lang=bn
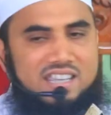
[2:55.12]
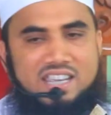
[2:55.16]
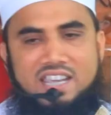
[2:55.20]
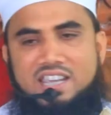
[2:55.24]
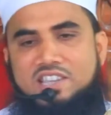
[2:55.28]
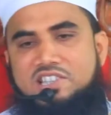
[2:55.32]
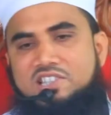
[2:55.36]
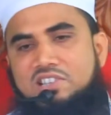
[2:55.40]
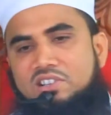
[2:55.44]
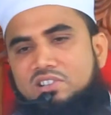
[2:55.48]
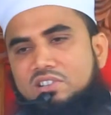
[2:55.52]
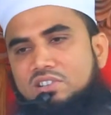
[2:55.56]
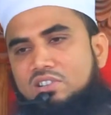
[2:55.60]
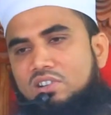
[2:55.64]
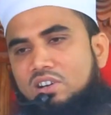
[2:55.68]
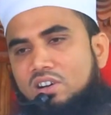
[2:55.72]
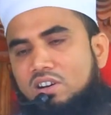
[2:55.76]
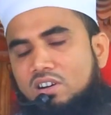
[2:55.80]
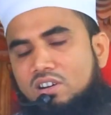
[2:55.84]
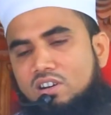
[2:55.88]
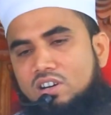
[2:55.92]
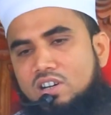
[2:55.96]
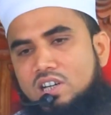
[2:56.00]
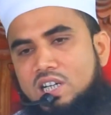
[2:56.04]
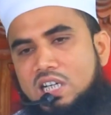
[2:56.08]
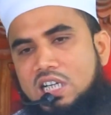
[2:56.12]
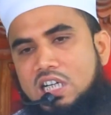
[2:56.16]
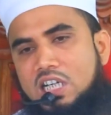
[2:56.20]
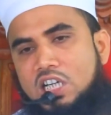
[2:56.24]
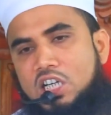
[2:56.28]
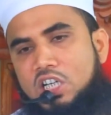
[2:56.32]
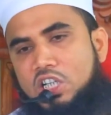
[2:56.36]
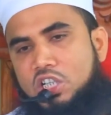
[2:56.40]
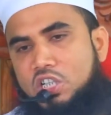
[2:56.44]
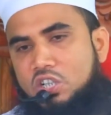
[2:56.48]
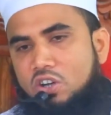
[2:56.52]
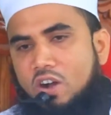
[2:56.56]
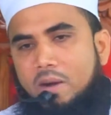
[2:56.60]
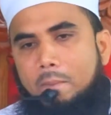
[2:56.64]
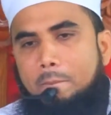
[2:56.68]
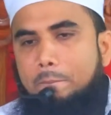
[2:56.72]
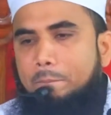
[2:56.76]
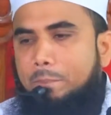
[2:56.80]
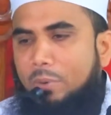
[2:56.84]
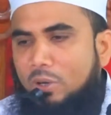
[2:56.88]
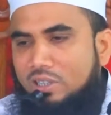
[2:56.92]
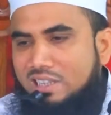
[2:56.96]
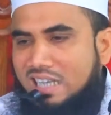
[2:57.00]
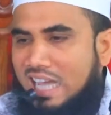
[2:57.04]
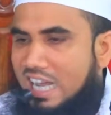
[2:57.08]
এই জন্য
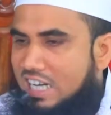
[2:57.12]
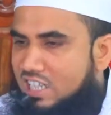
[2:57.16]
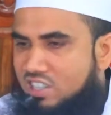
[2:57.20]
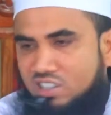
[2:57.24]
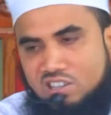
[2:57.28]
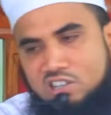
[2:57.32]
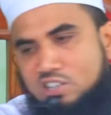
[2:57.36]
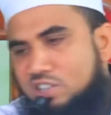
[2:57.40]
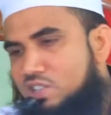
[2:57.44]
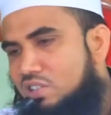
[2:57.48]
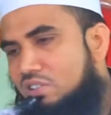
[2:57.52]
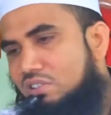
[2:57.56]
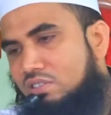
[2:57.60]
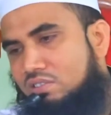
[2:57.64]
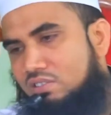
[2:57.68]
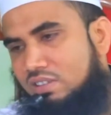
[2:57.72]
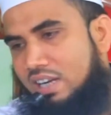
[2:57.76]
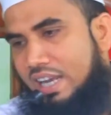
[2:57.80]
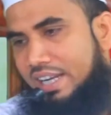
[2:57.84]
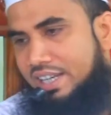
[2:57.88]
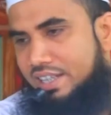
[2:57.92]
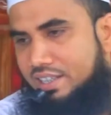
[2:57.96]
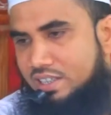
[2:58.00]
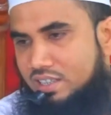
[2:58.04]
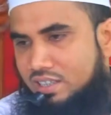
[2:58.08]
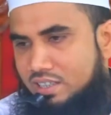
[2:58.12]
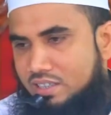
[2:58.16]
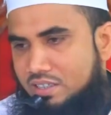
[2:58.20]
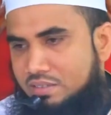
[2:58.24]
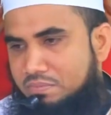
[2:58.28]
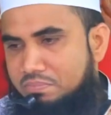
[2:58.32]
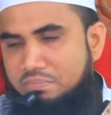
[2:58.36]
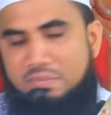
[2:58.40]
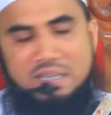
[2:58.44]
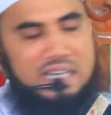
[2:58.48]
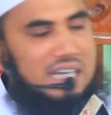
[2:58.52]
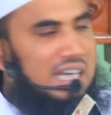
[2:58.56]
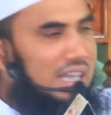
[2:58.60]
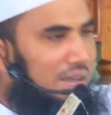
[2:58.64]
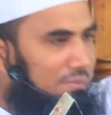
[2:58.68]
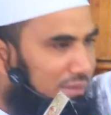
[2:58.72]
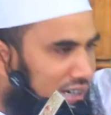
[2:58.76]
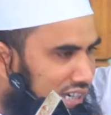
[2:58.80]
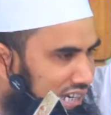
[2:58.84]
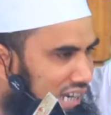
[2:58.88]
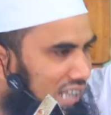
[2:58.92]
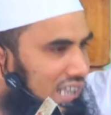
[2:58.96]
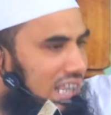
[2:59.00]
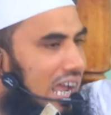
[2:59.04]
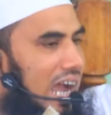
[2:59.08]
সম্পদে আসল সুখ নাই
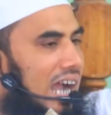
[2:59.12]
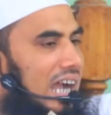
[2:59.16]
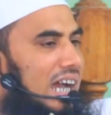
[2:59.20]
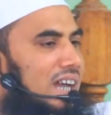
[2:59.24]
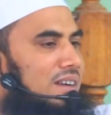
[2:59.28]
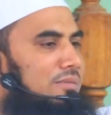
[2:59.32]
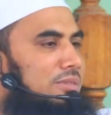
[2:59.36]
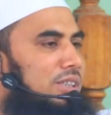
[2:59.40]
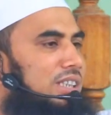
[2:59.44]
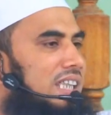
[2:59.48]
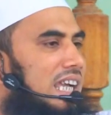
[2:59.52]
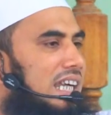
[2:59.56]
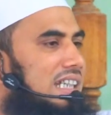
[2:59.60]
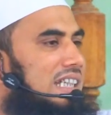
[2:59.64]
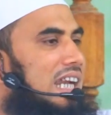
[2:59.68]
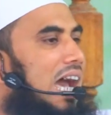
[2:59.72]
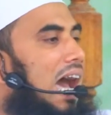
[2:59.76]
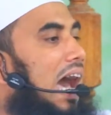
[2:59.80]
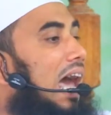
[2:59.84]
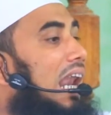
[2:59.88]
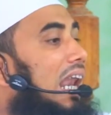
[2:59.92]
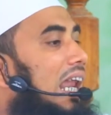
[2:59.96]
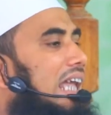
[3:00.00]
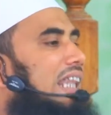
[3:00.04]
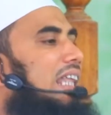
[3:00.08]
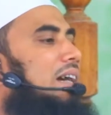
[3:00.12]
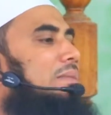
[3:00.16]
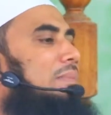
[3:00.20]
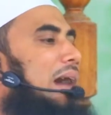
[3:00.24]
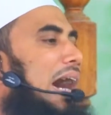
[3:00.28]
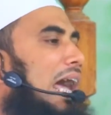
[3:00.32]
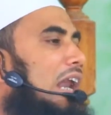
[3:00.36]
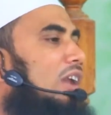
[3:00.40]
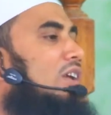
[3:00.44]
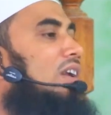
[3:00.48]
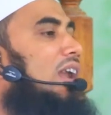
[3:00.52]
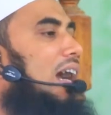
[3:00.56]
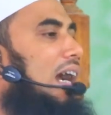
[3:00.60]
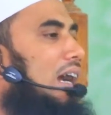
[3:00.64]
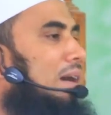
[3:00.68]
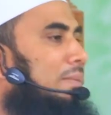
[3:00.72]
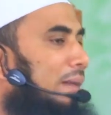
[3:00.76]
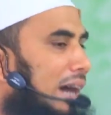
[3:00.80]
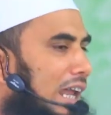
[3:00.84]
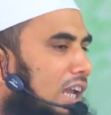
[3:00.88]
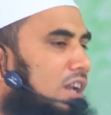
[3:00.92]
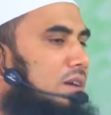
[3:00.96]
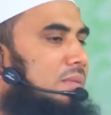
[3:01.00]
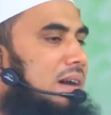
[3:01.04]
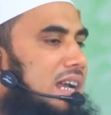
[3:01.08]
মিলেমিশে থাকার মধ্যে একটা আলাদা ভালো লাগা
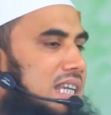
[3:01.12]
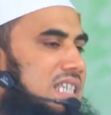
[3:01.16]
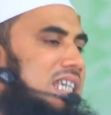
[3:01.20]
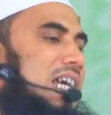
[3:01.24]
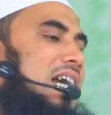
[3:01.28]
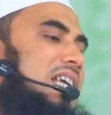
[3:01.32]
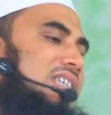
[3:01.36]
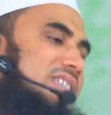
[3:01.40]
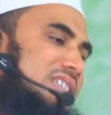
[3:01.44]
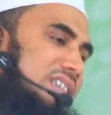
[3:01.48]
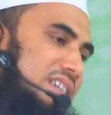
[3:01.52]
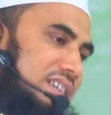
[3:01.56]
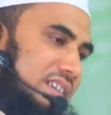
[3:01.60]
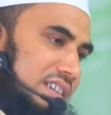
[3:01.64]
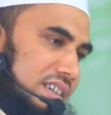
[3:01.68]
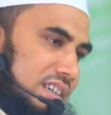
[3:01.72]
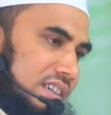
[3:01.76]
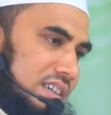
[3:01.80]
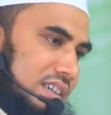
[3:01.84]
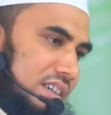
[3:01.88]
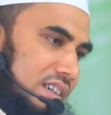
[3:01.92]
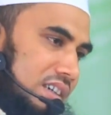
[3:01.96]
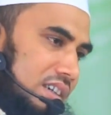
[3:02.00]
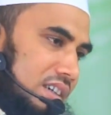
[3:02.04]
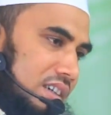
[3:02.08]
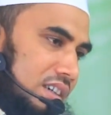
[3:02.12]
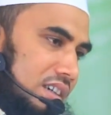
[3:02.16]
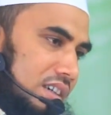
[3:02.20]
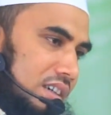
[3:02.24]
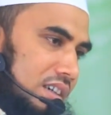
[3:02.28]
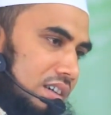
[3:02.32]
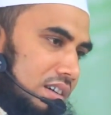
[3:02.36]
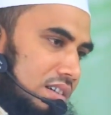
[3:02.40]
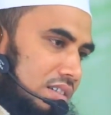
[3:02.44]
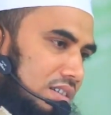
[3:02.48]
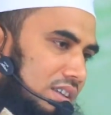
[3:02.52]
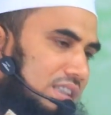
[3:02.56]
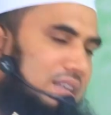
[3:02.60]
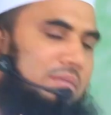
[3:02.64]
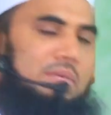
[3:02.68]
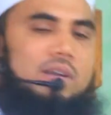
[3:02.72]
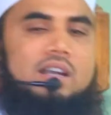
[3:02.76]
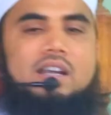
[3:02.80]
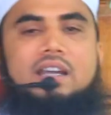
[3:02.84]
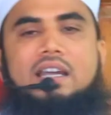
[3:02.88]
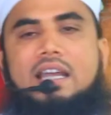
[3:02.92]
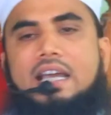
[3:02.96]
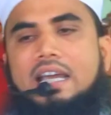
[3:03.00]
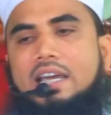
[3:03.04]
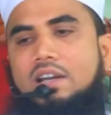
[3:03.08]
ভালোবাসা আছে কথা
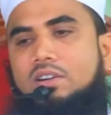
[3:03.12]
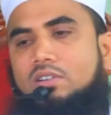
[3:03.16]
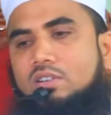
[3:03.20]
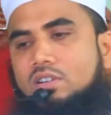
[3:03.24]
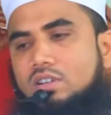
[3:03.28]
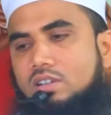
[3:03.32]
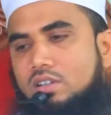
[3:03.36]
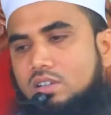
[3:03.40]
বলেন না কেন